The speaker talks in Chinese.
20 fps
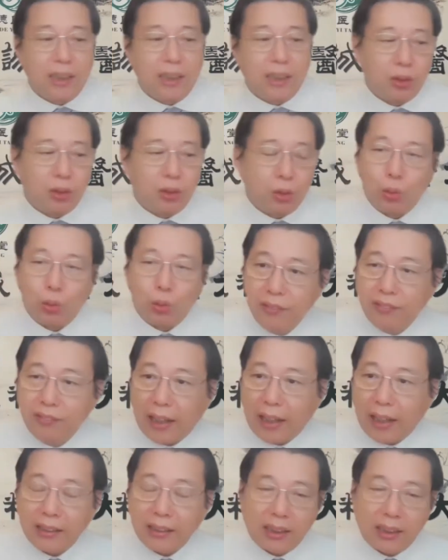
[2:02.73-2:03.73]
这个古
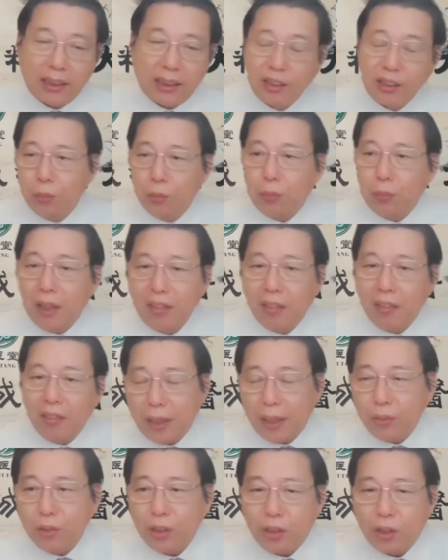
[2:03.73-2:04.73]
针法，你看青龙摆
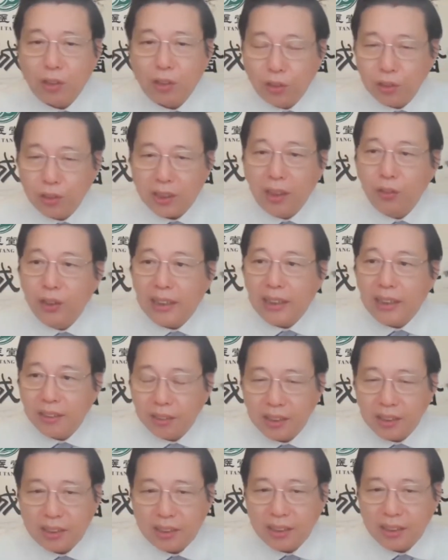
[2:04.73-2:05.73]
尾、白虎摇头、参龟
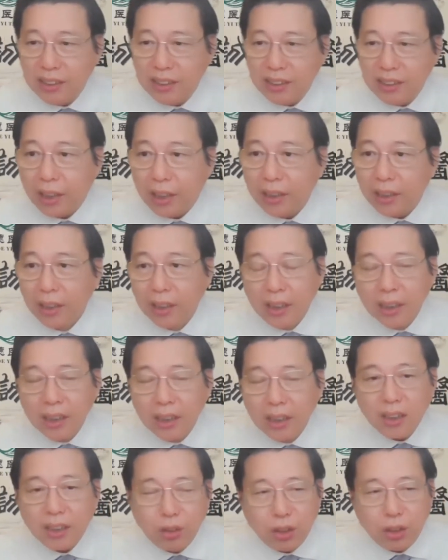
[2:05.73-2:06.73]
太穴、直缝迎圆，
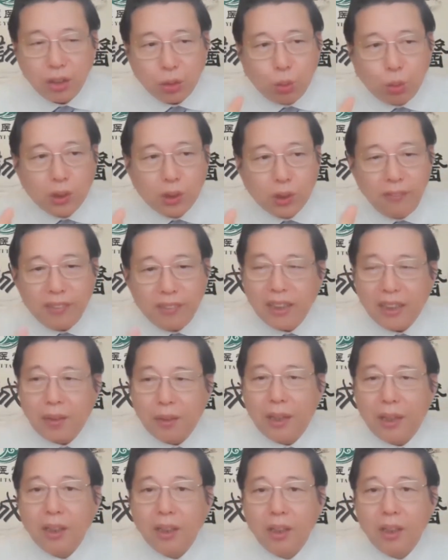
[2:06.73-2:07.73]
这都是古针
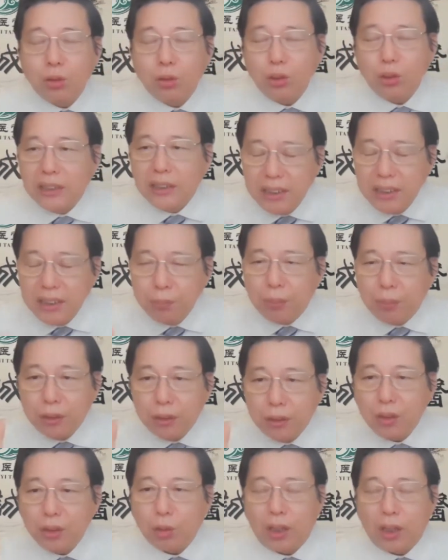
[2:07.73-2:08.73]
法里面最基
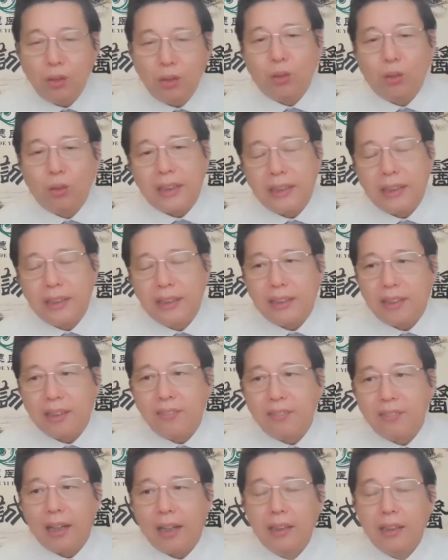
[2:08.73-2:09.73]
本、最传统的一
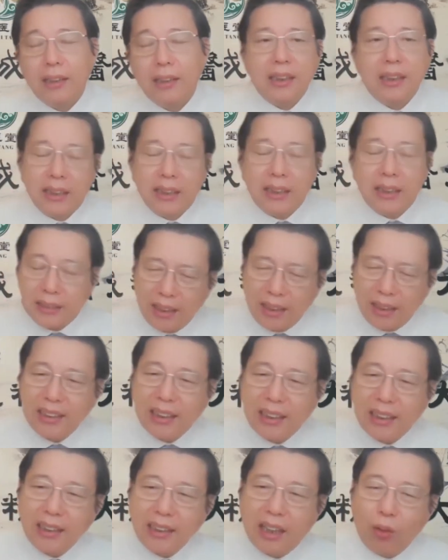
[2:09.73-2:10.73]
些针法。
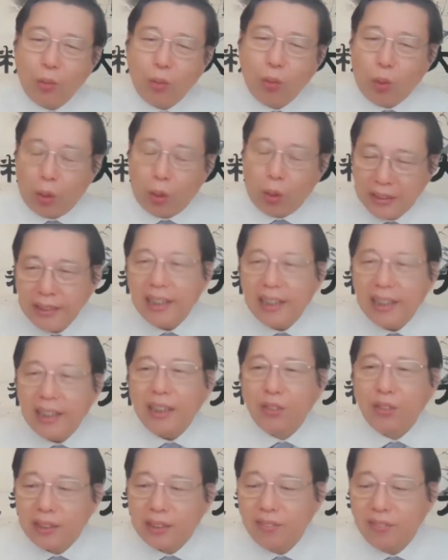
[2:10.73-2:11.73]
讲起来呢，我们现
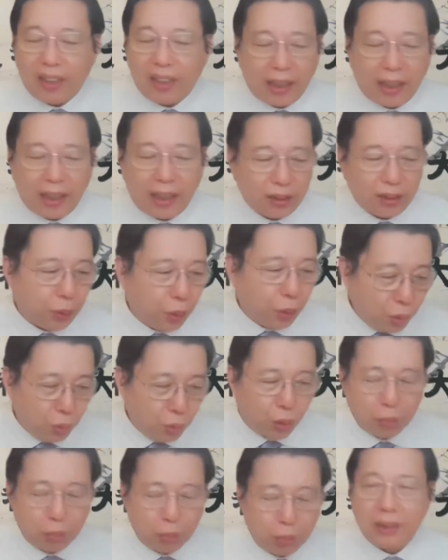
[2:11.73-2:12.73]
在用的针法，就
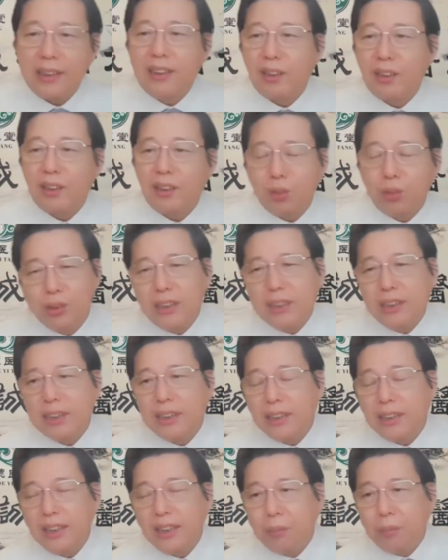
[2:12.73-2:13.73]
包括我们这个动金
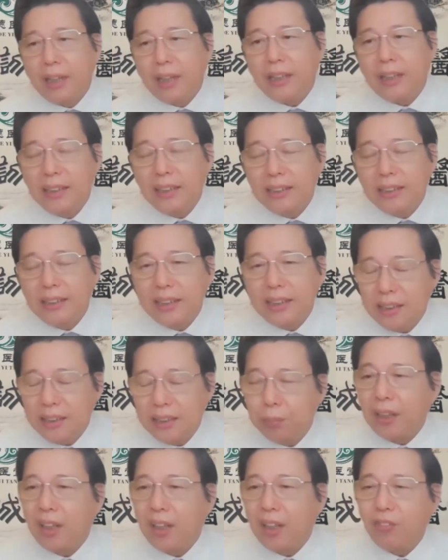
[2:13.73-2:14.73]
针的里面的一些基
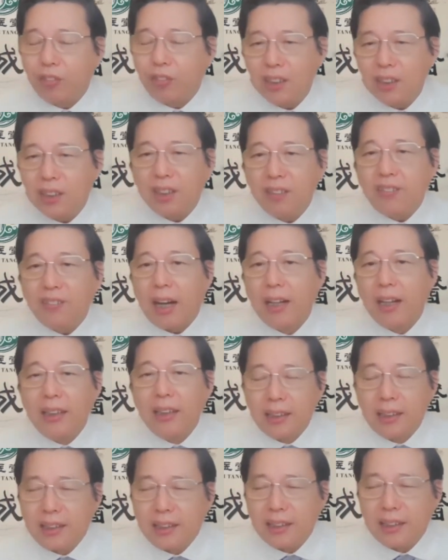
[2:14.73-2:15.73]
本和服饰针法。
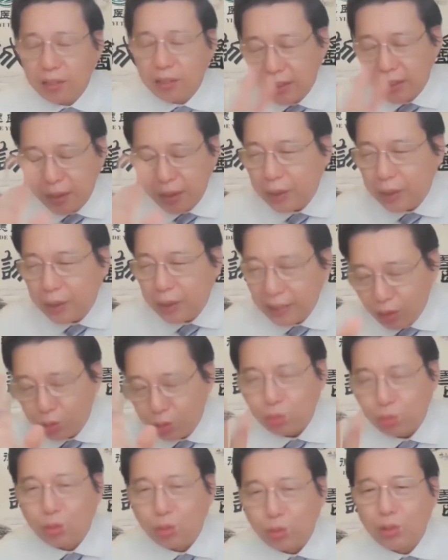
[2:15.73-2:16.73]
也都离不开老
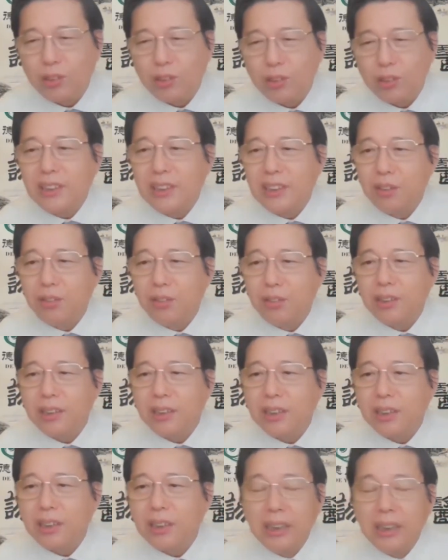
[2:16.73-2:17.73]
祖宗这些东西，
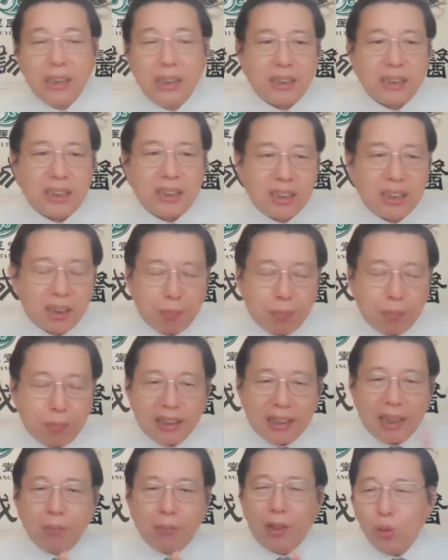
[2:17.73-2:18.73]
只是把他们互相
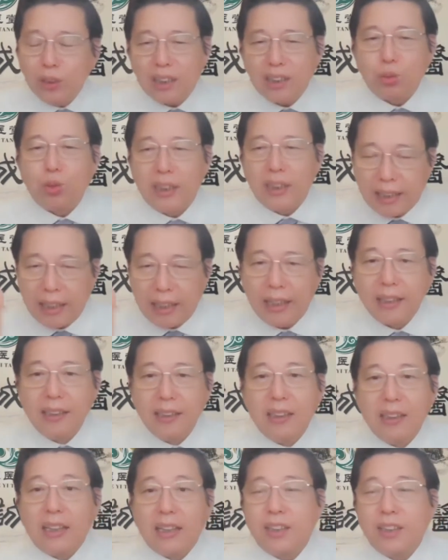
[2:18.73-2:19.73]
的组合起来，
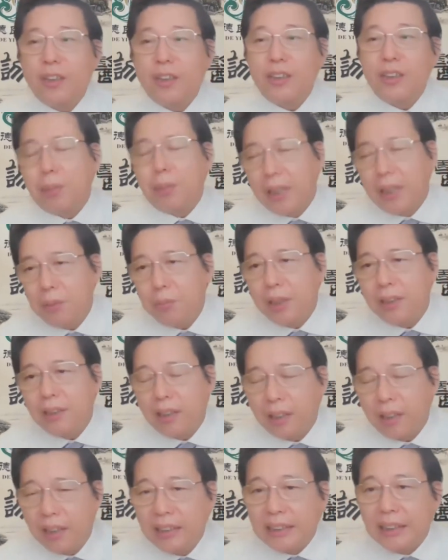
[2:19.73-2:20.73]
哎，叫一个别的名
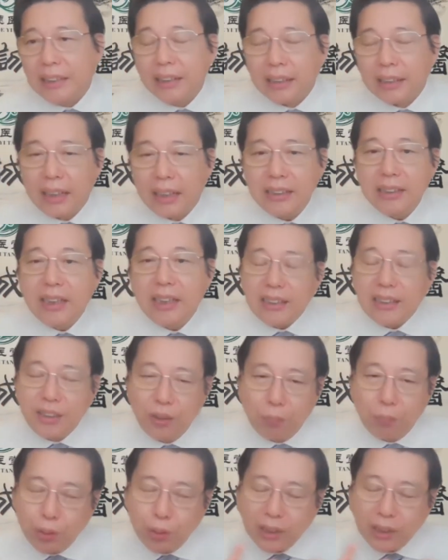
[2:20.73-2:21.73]
而已。但是呢，
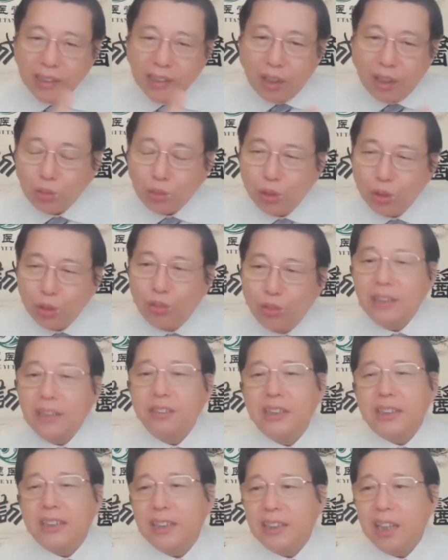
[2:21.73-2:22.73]
你又不跟老祖宗完
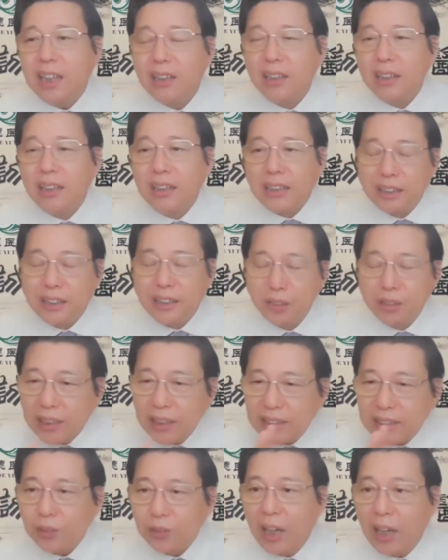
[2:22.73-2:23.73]
全相像，你又得
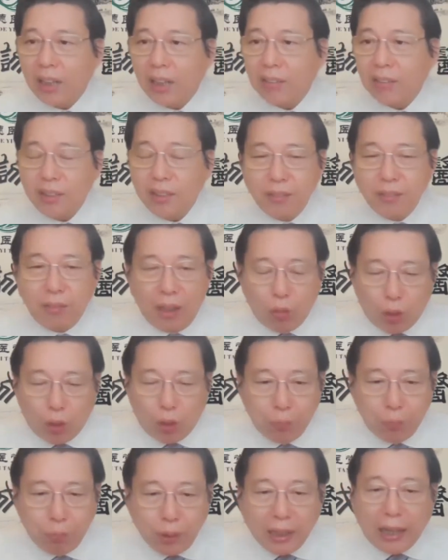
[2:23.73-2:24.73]
走样，所以嘛，我
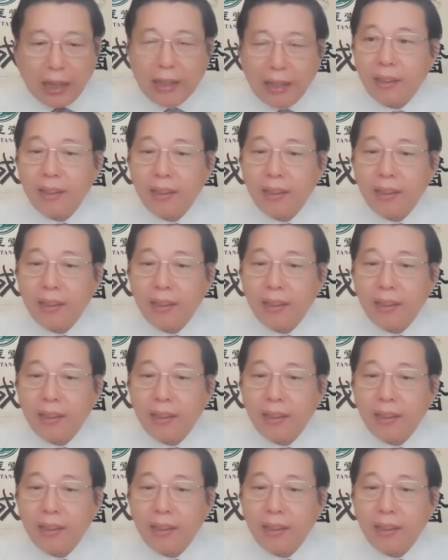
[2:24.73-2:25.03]
们不敢